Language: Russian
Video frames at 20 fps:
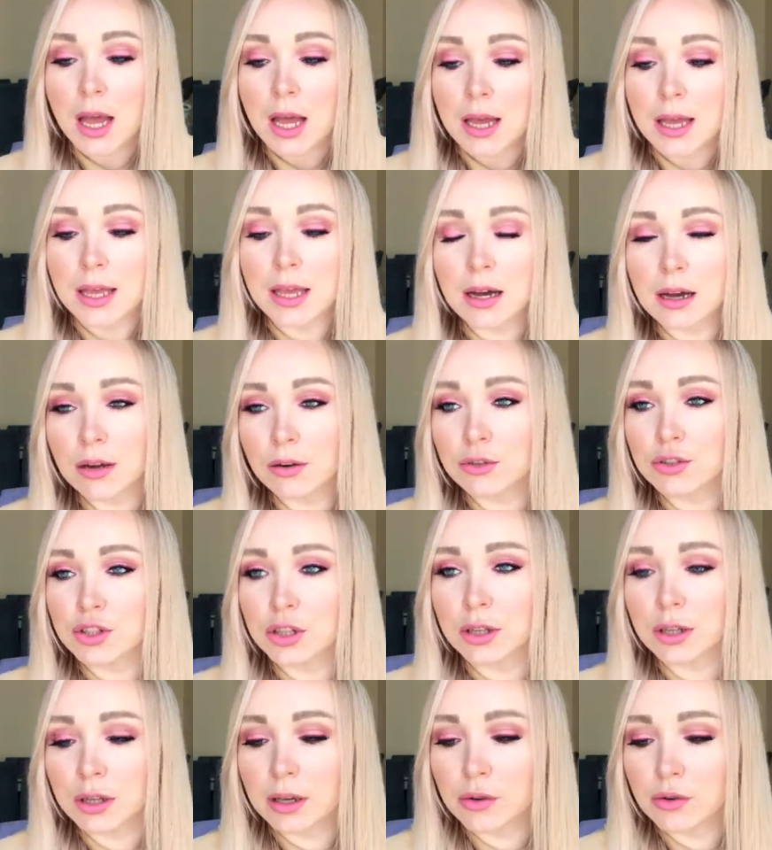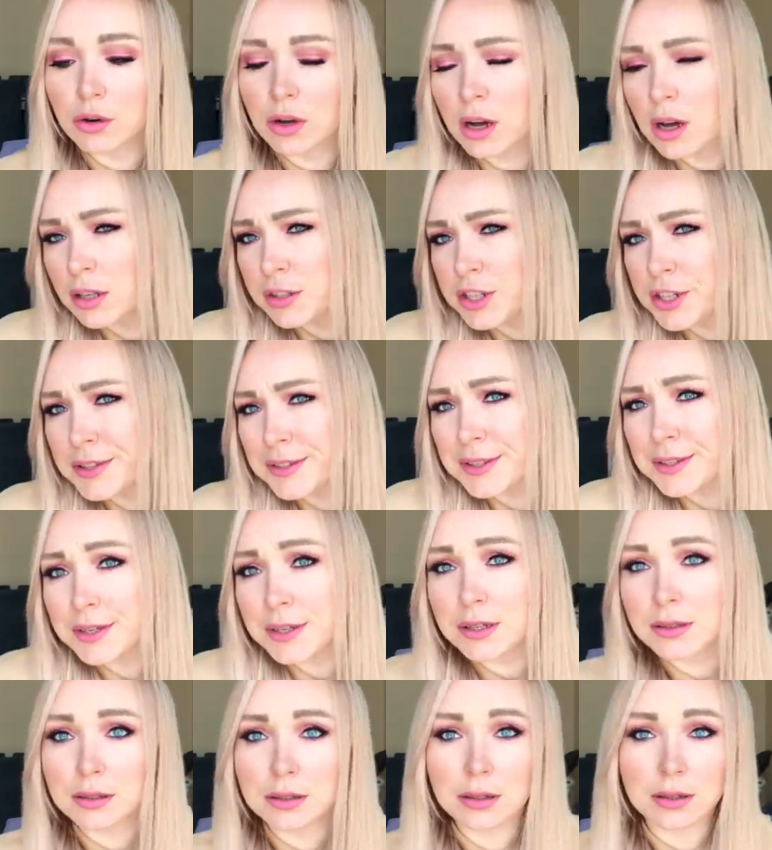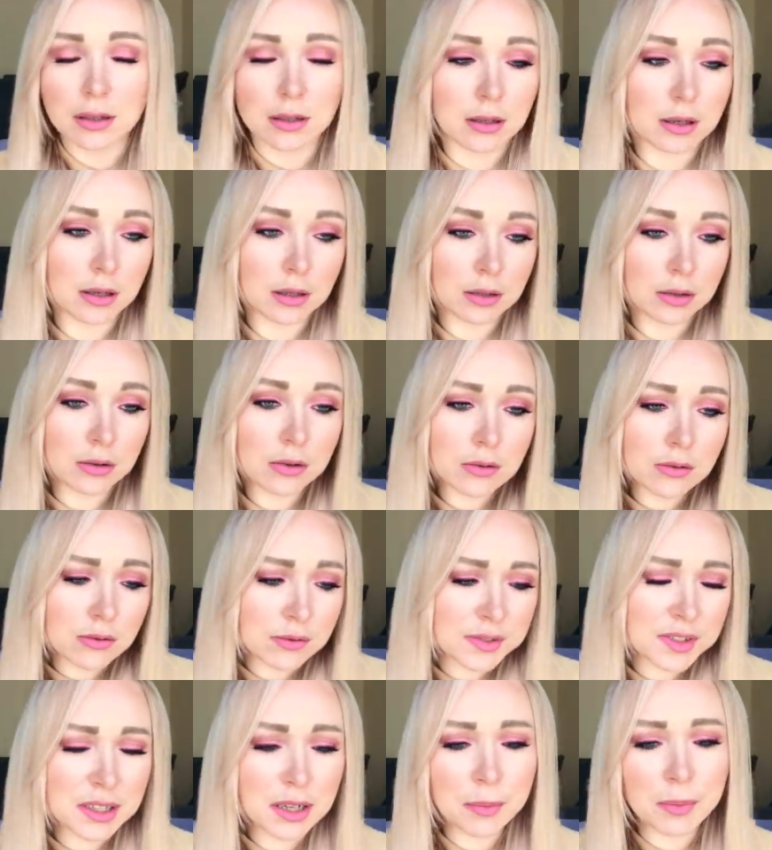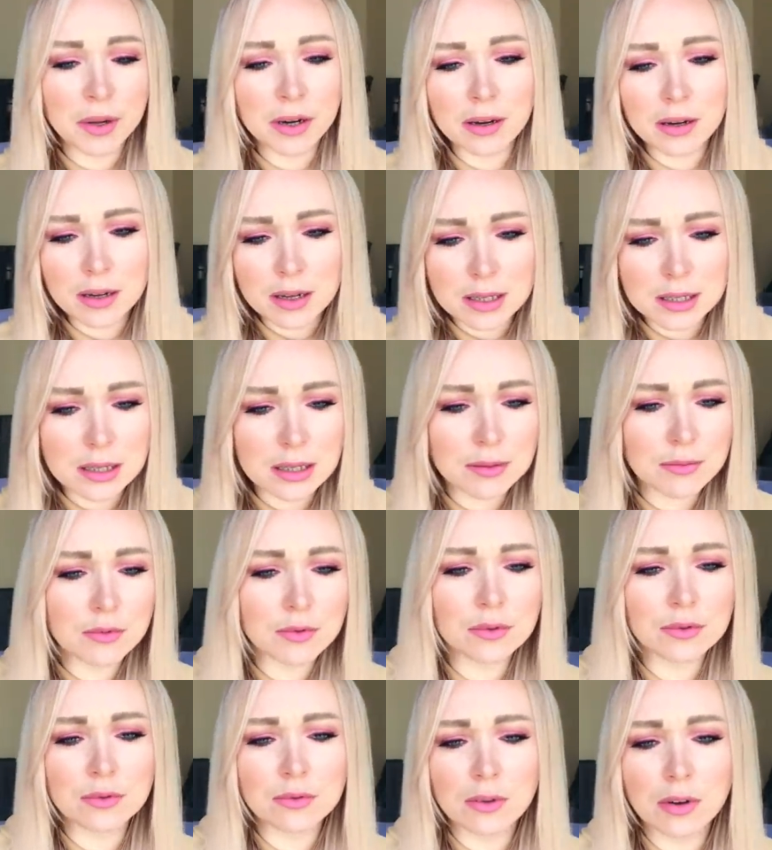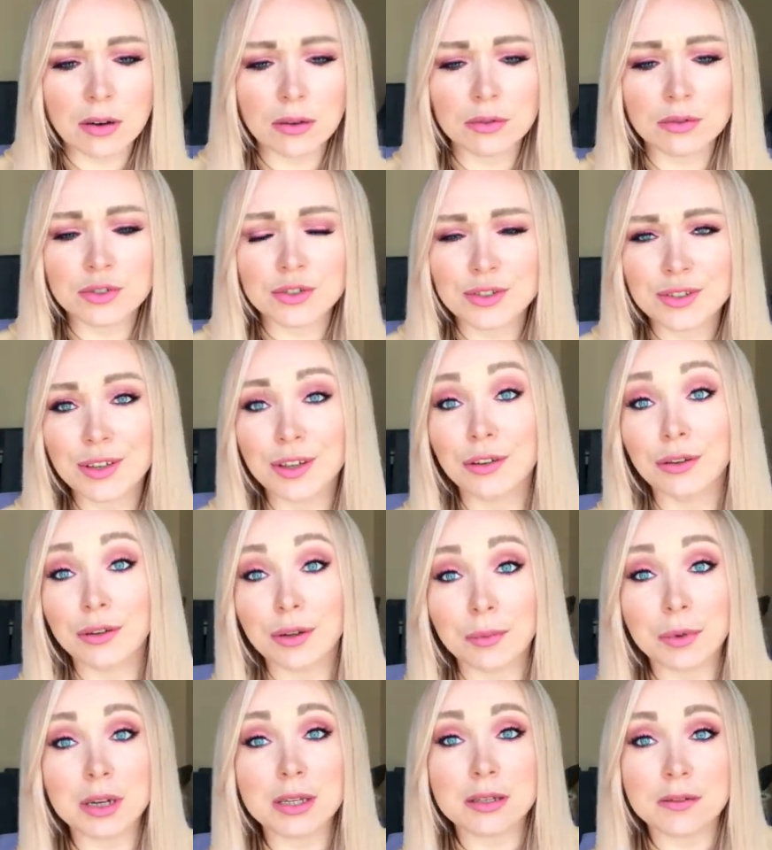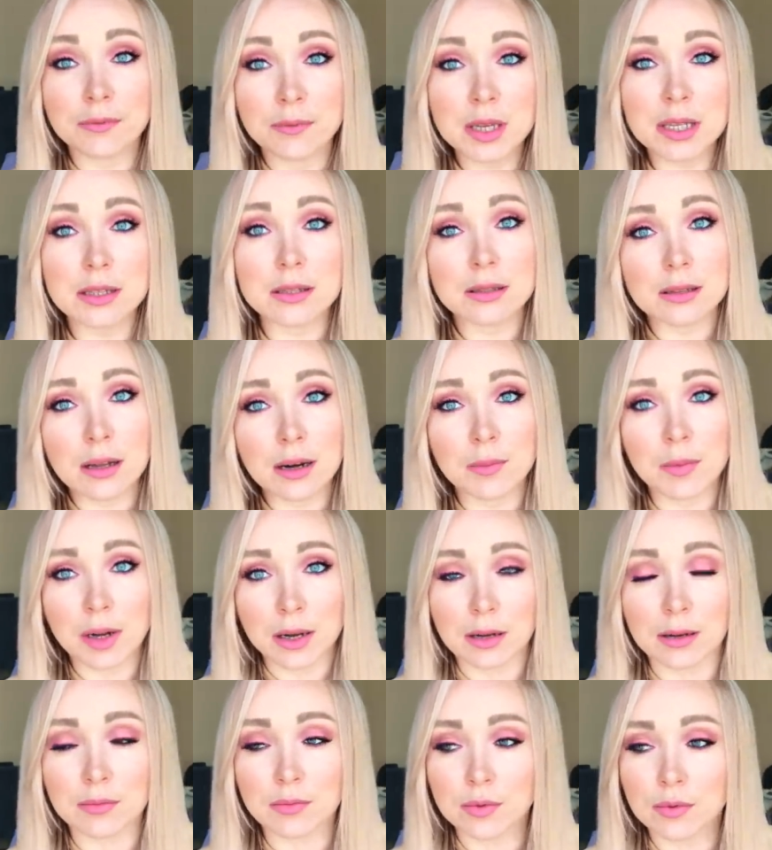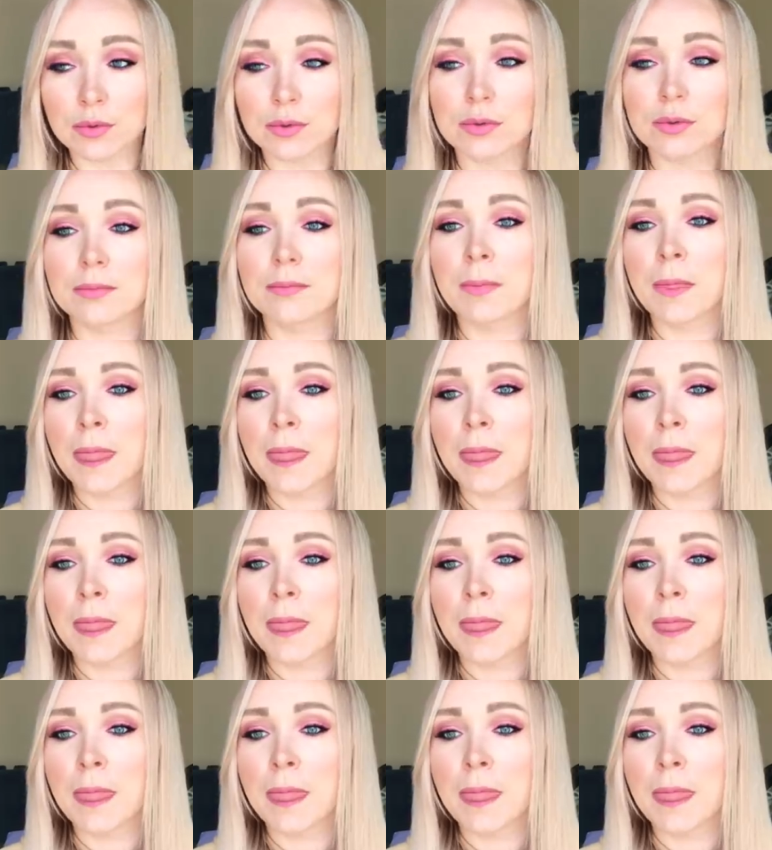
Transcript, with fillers: Я, короче, она, я говорю, «А как часто делать-то? Она говорит, ну, всех по-разному, ну, короче, где-то там раз в месяц нормально будет.